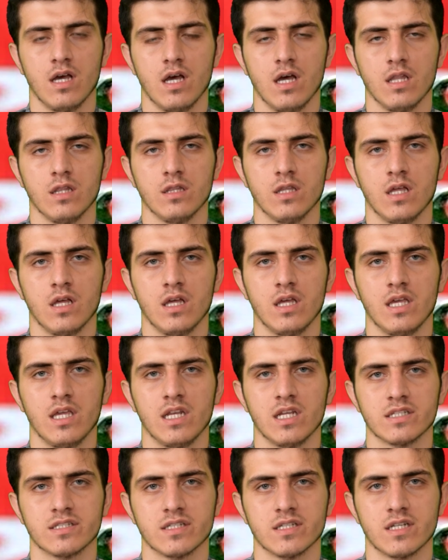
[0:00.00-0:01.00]
Allah'a
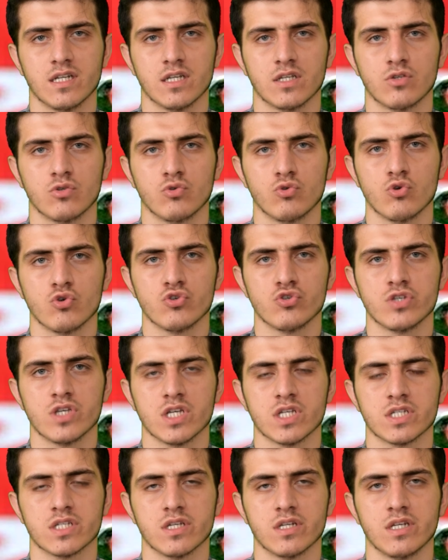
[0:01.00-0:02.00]
el açarak
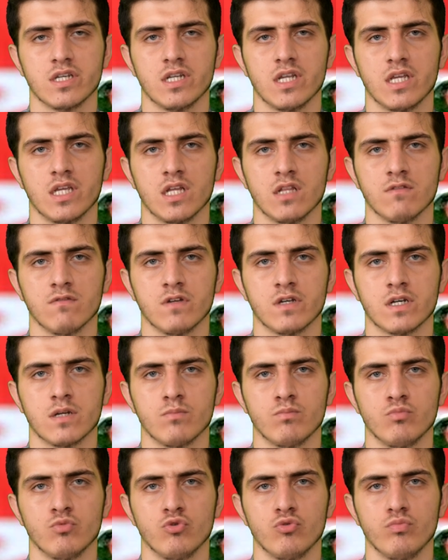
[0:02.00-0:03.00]
gözyaşlarıyla
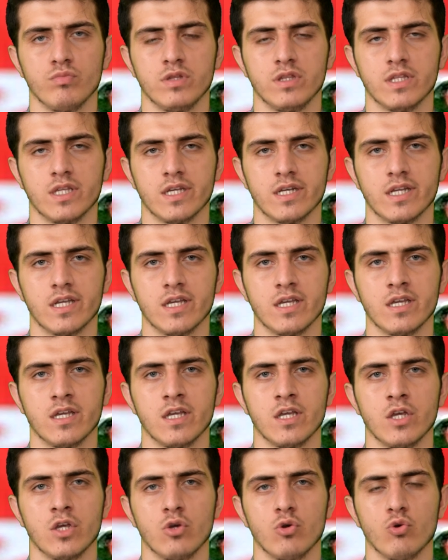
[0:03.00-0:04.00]
yalvaran müminlere
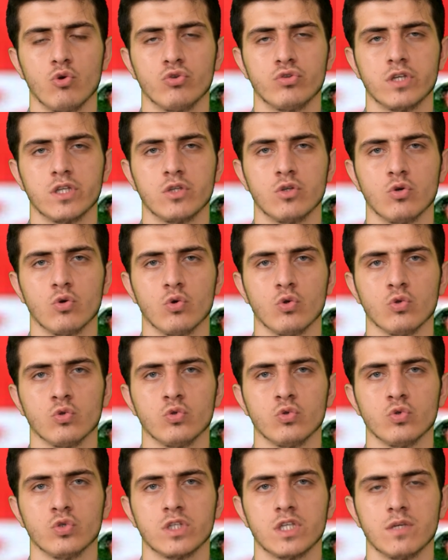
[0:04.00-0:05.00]
ötede
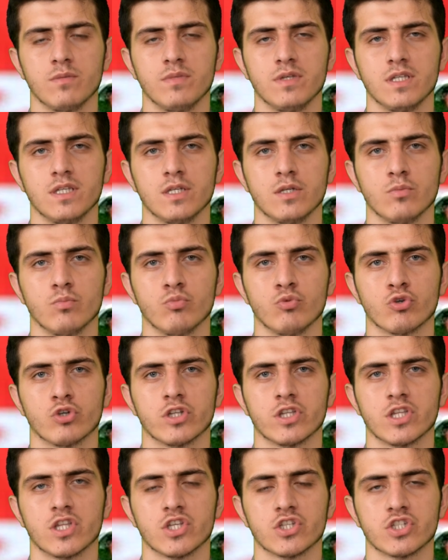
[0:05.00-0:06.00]
olduğu gibi
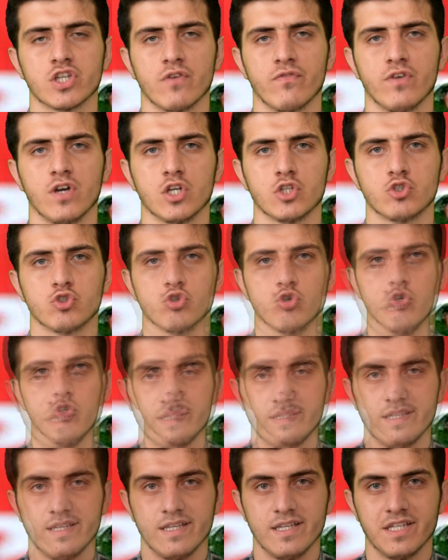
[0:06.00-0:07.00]
burada da şefaatçi ol.
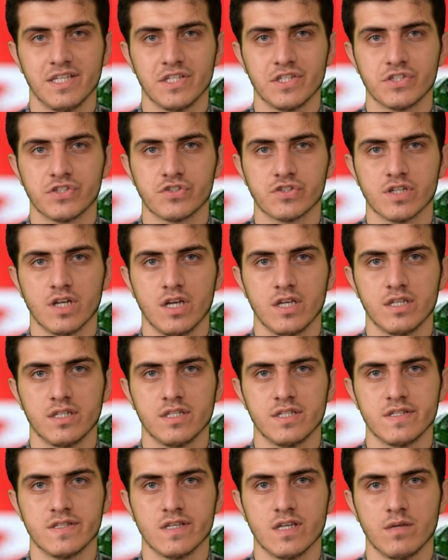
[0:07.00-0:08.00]
Biz de şair
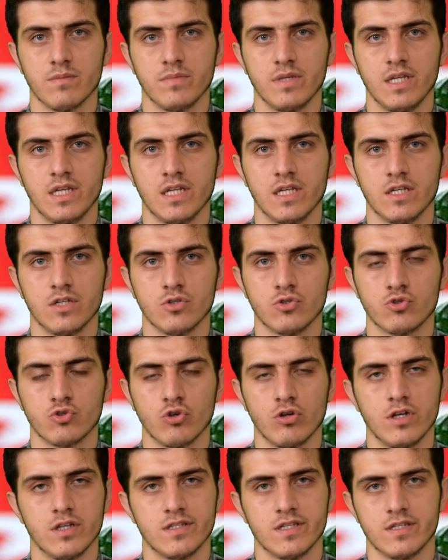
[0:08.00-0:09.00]
Nizami ile
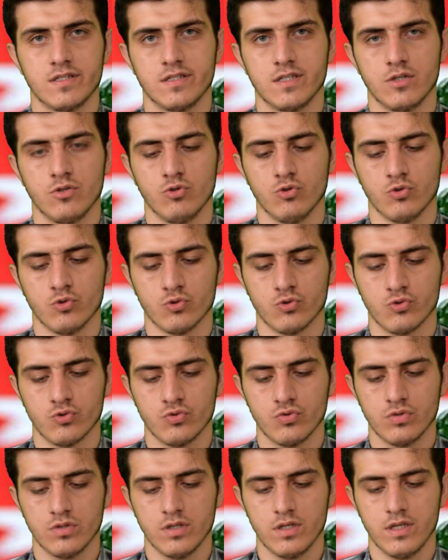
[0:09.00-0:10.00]
şöyle
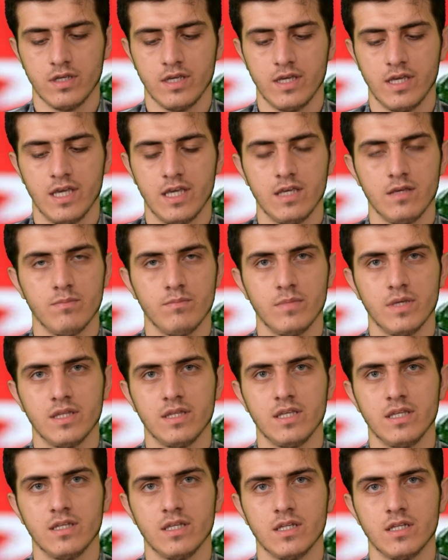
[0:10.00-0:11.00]
sesleniyoruz. Ey
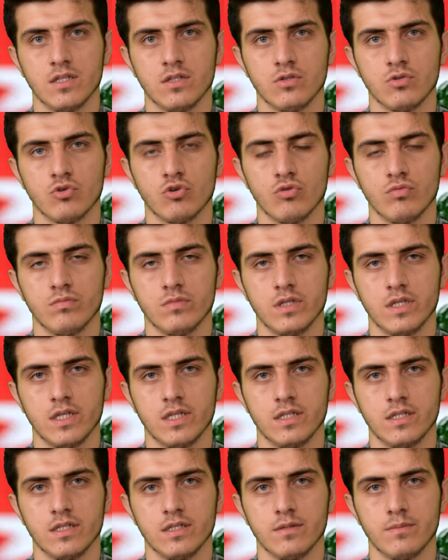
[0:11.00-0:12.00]
Medine'nin
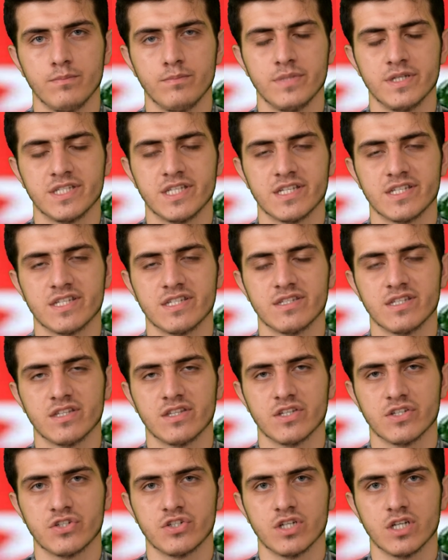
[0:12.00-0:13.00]
gömleğini peçesinde
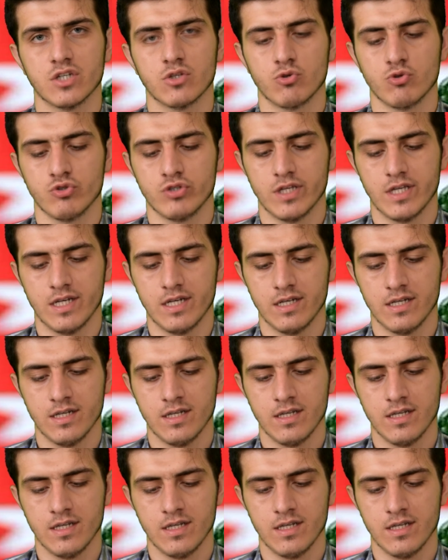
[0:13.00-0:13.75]
taşıyan güzel.